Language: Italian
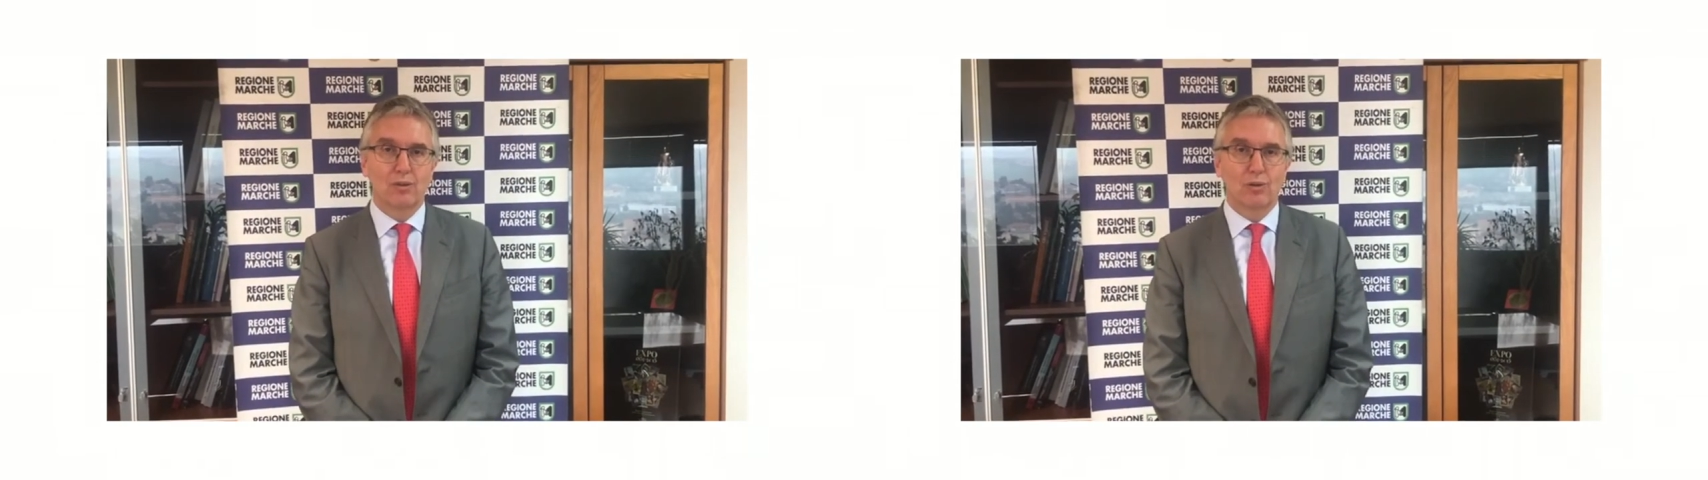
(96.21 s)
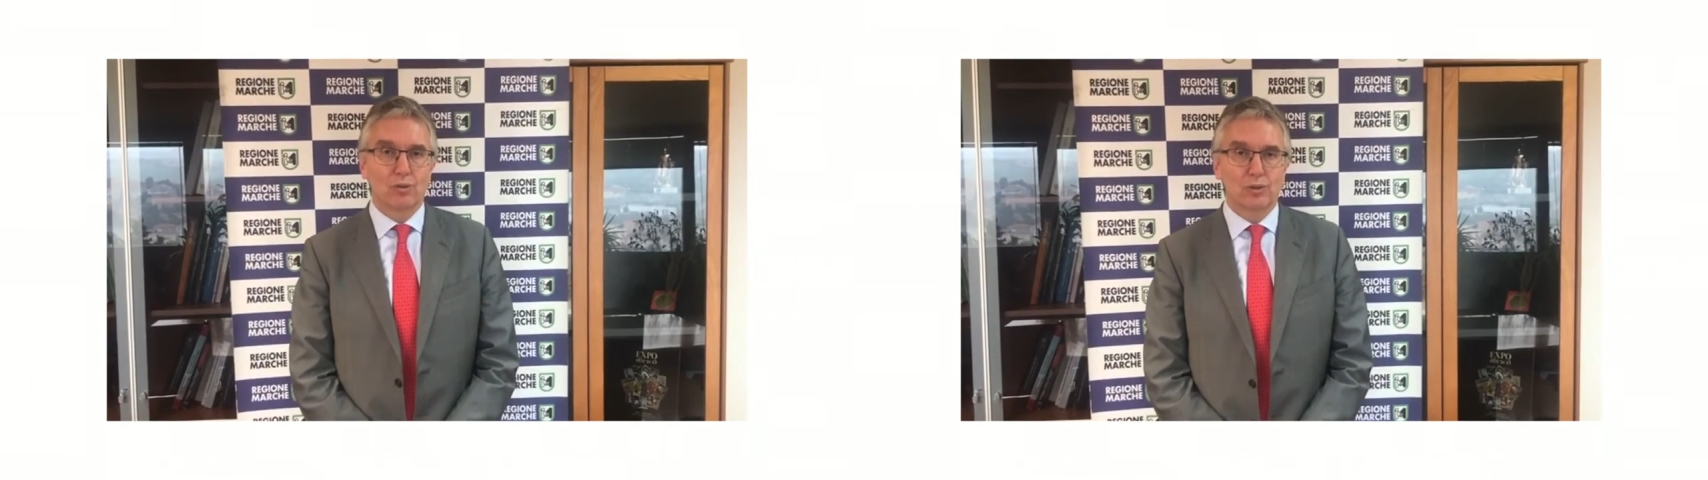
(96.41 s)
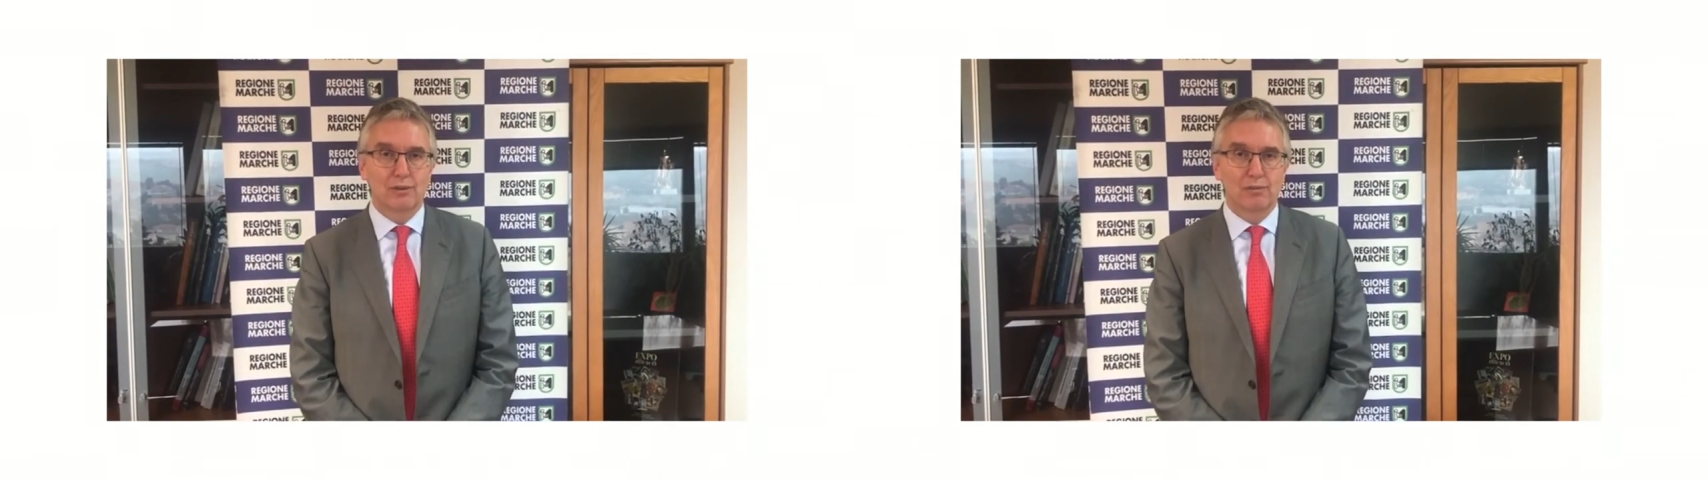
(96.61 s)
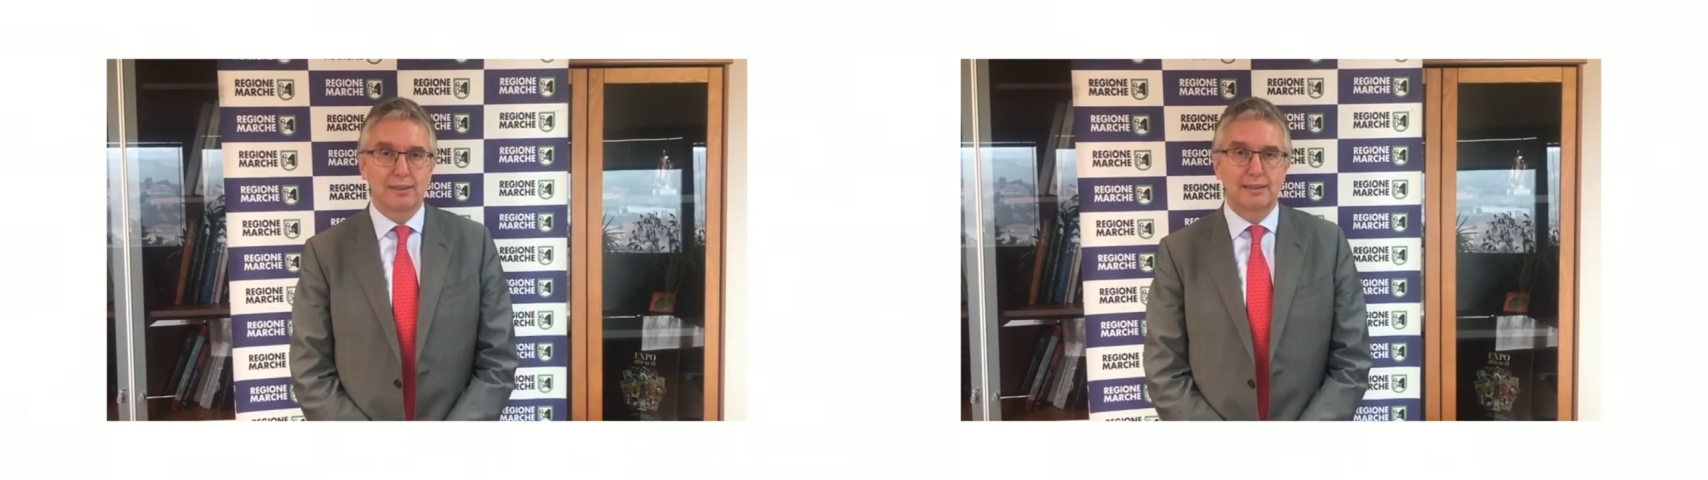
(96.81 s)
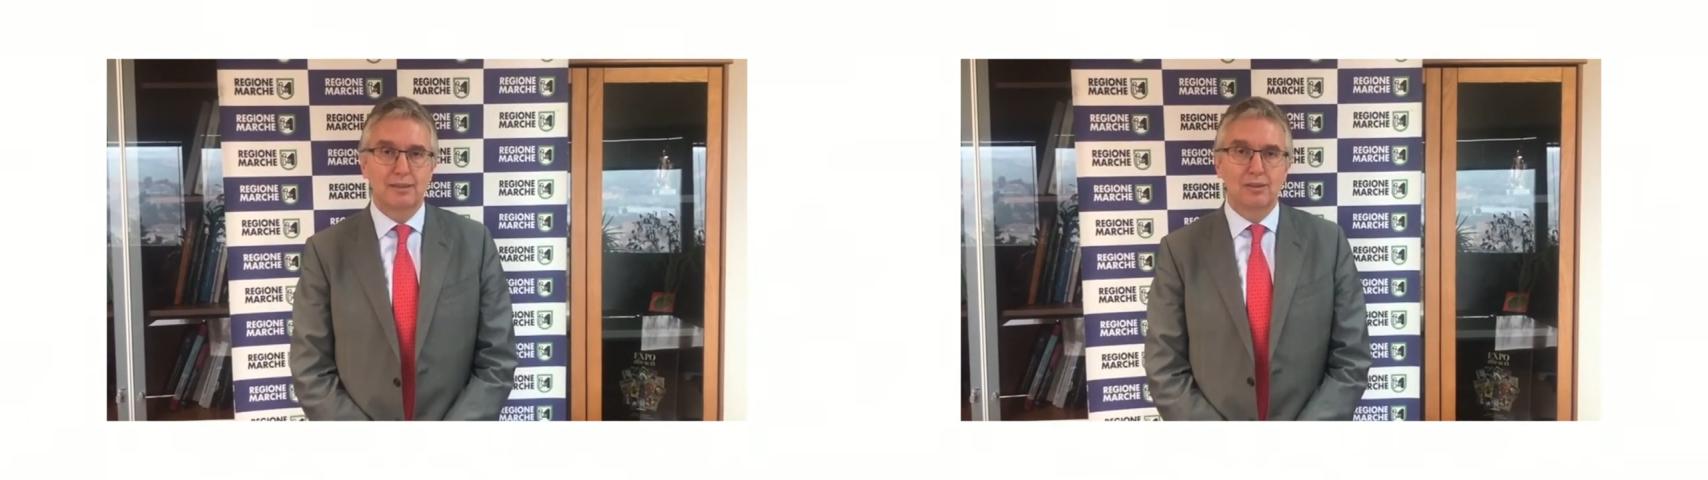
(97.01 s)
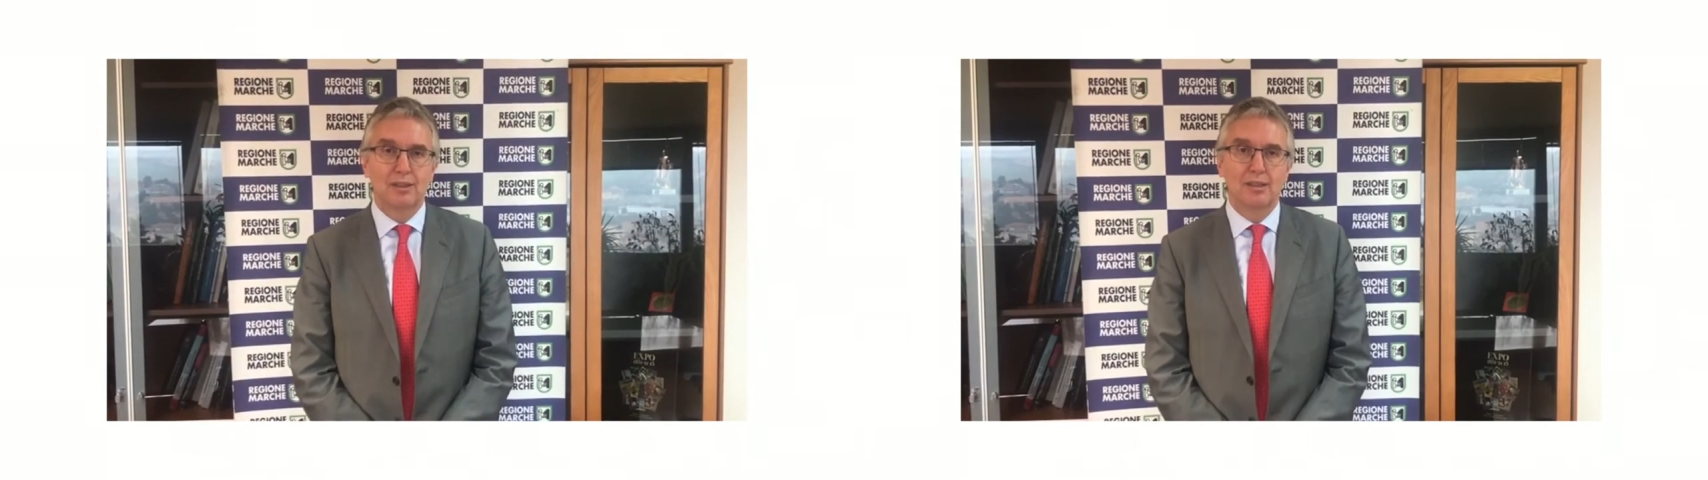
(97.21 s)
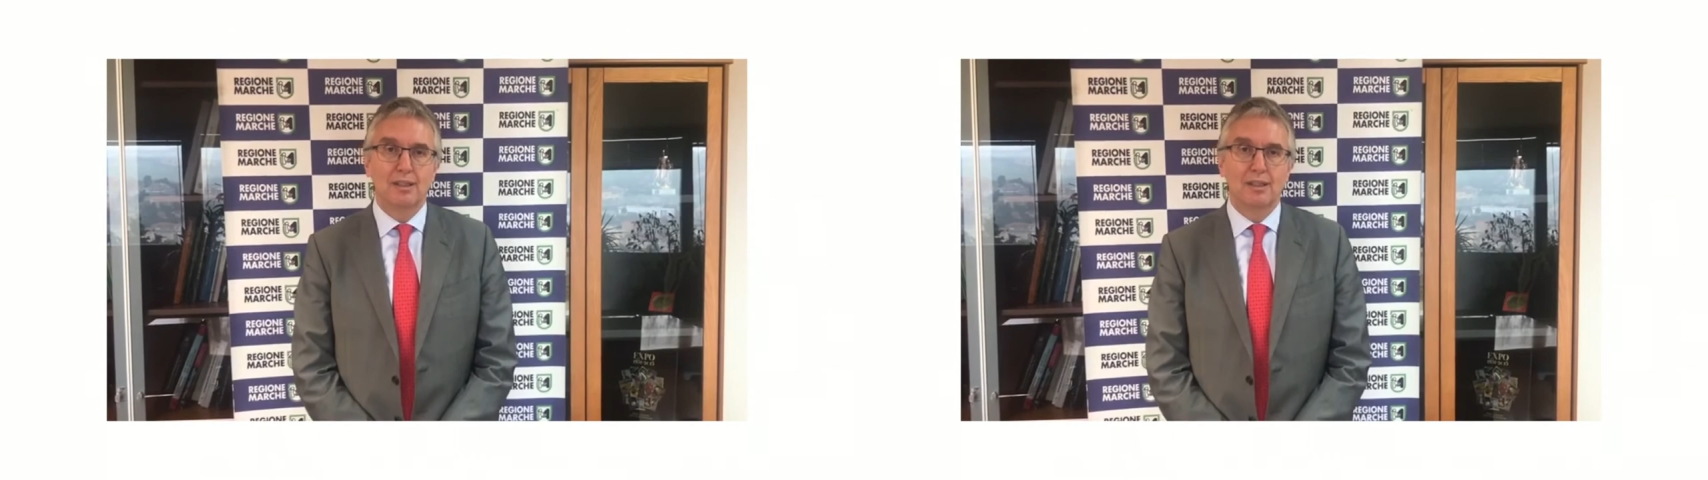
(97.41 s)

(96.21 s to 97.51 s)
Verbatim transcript: il loro servizio,